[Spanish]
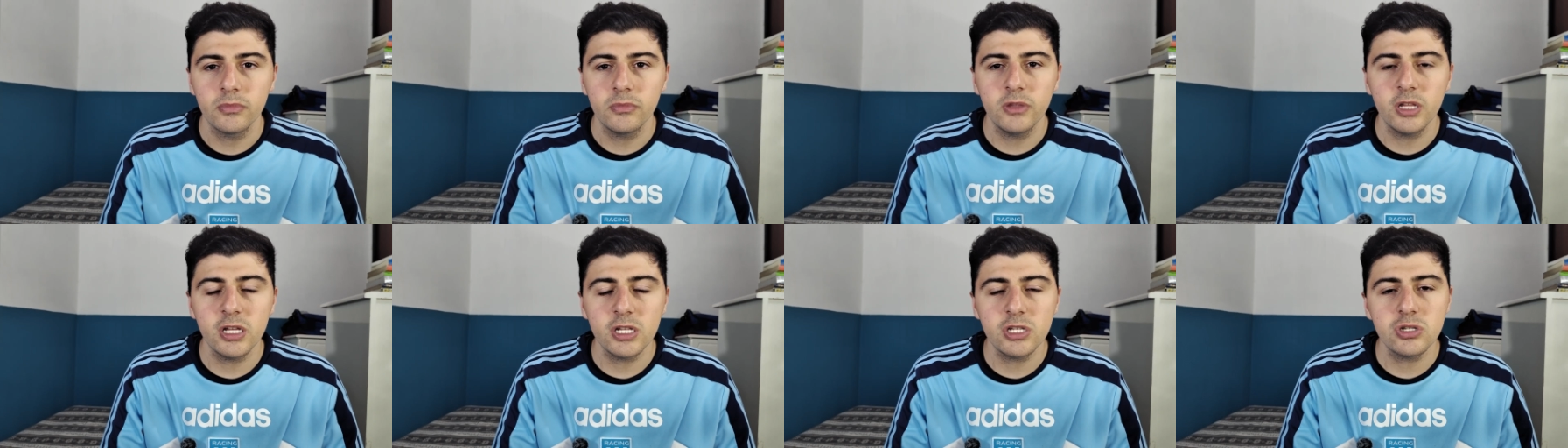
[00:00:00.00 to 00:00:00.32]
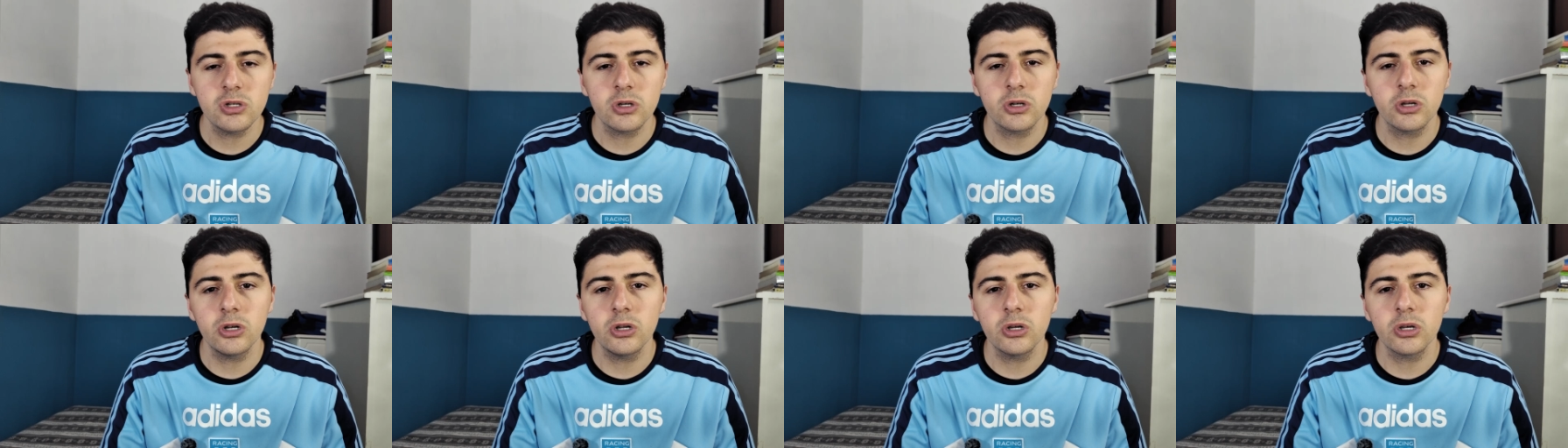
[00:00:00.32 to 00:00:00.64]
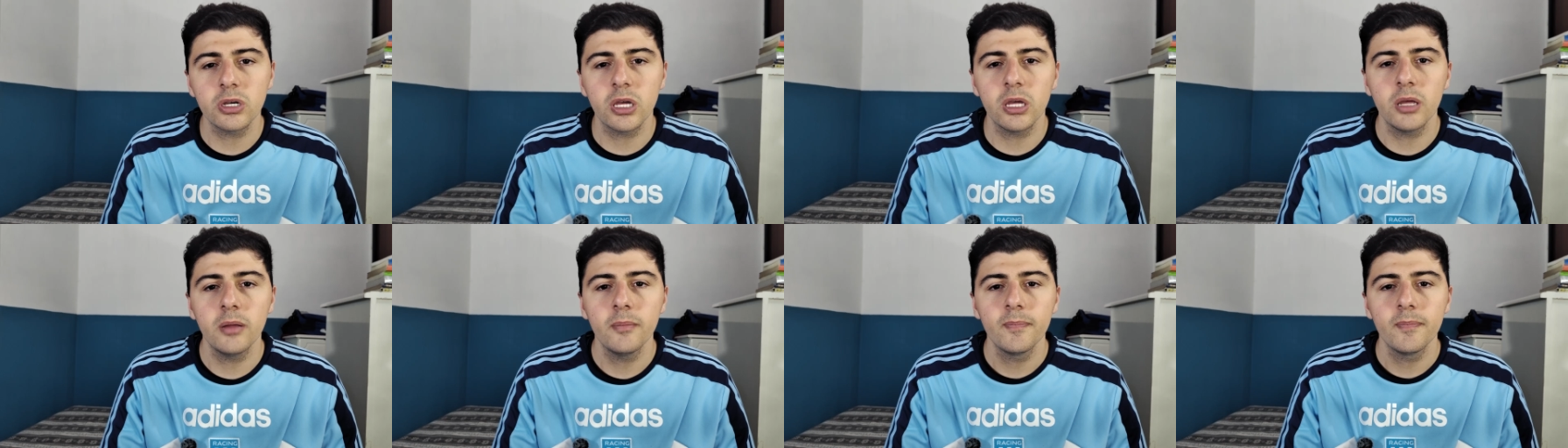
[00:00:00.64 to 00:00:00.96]
De hecho,
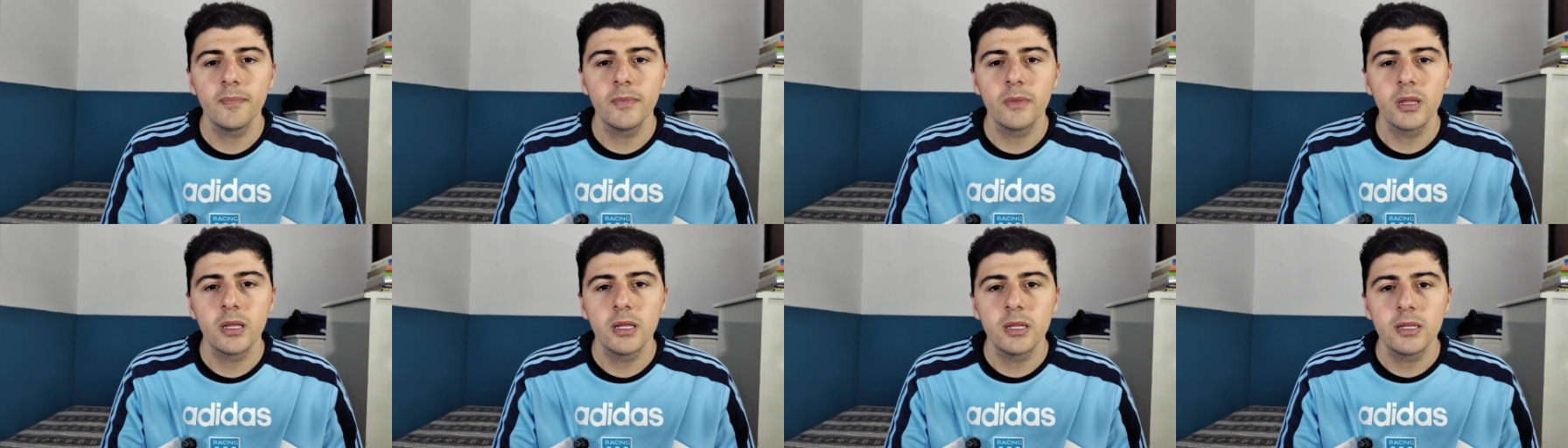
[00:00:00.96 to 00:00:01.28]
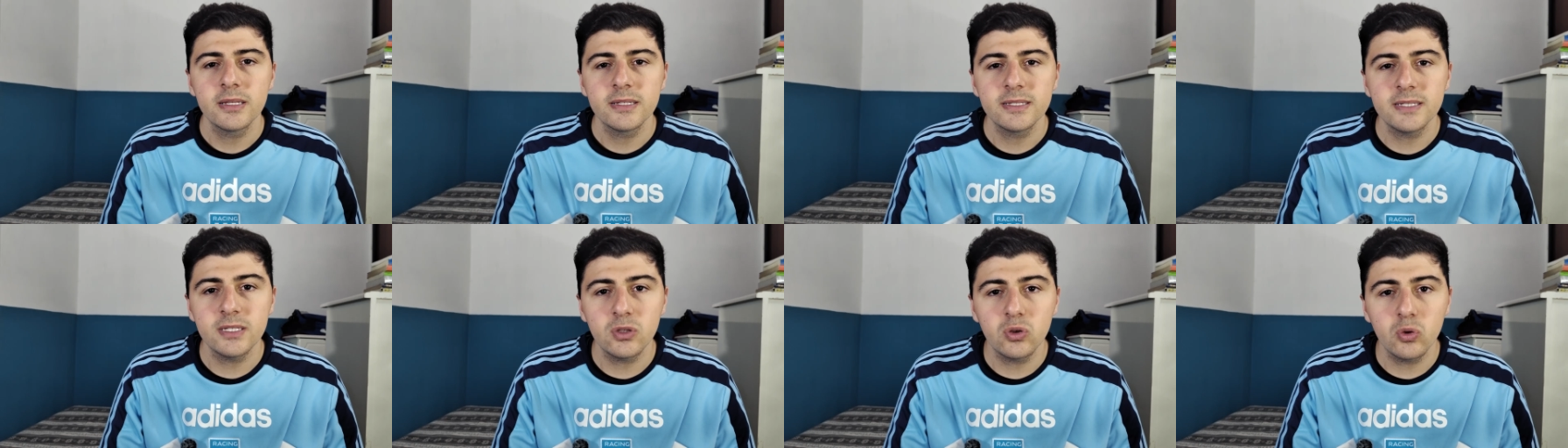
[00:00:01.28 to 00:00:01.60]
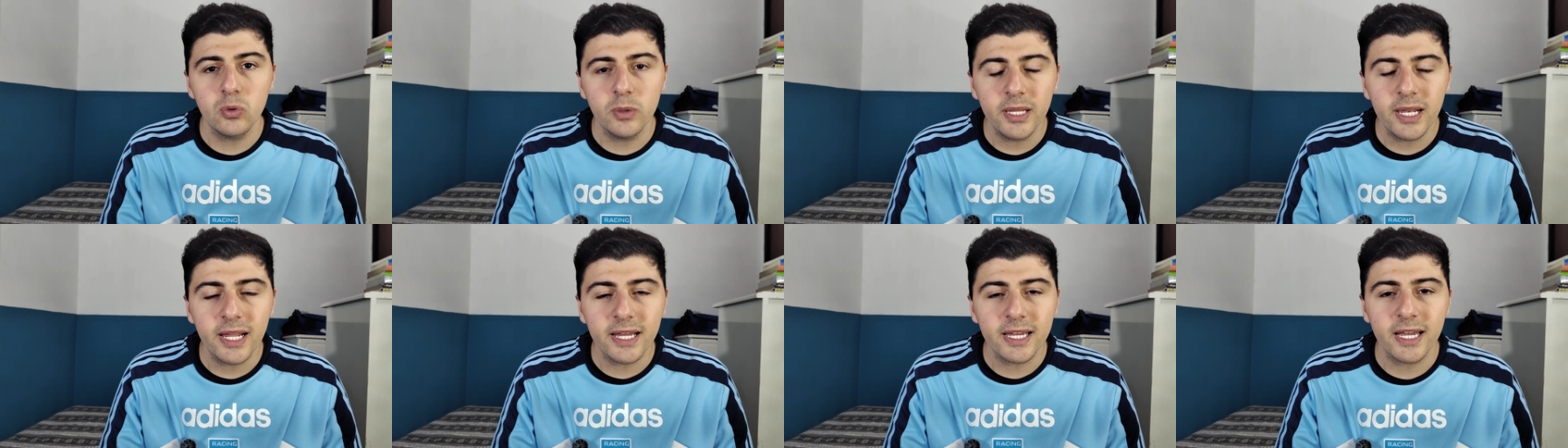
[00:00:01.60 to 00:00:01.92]
creo que si
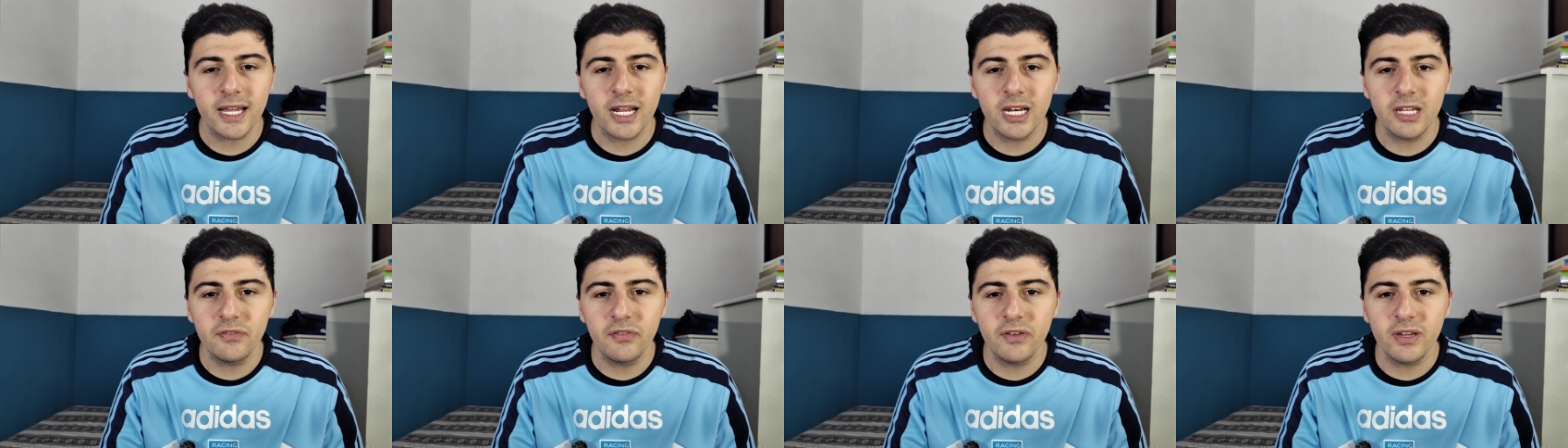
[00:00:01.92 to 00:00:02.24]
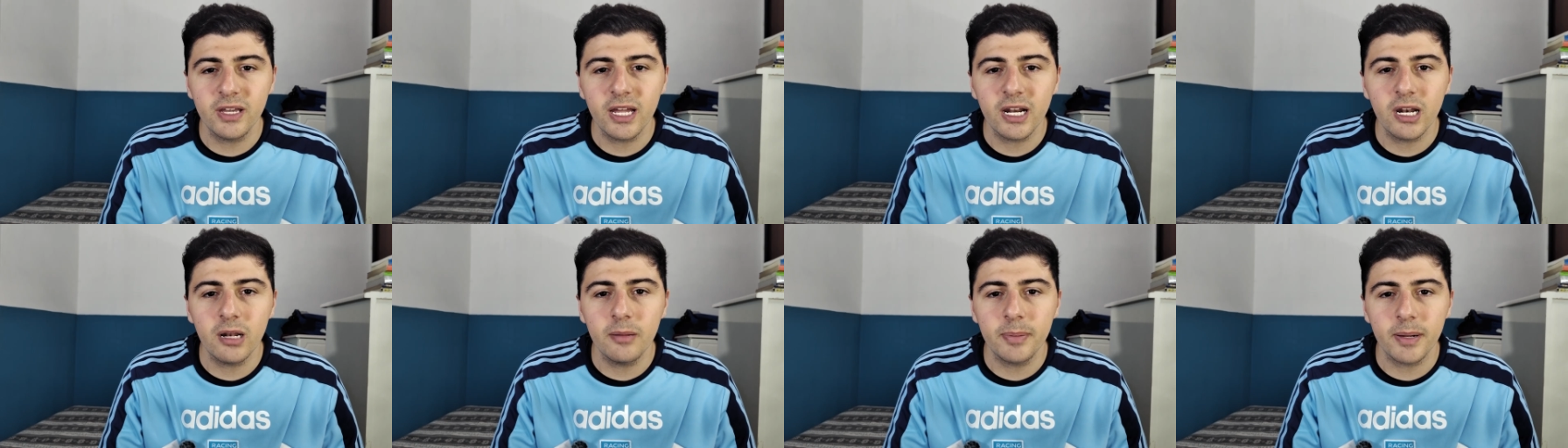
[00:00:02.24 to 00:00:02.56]
tuviera que calificar